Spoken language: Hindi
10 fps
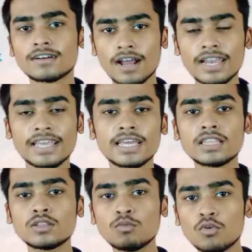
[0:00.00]
कर लेंगे
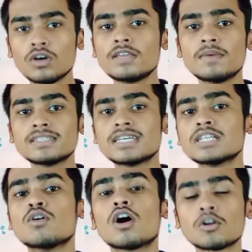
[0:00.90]
तो वो इमेज
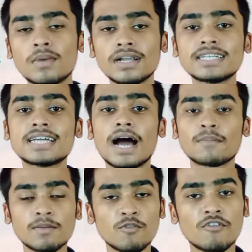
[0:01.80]
है जो ऑटोमेटिक
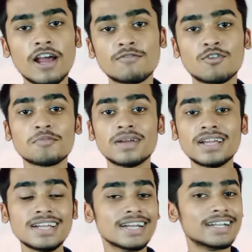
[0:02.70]
आपके मोबाइल फ़ोन
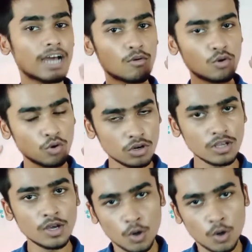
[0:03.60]
में डाउनलोड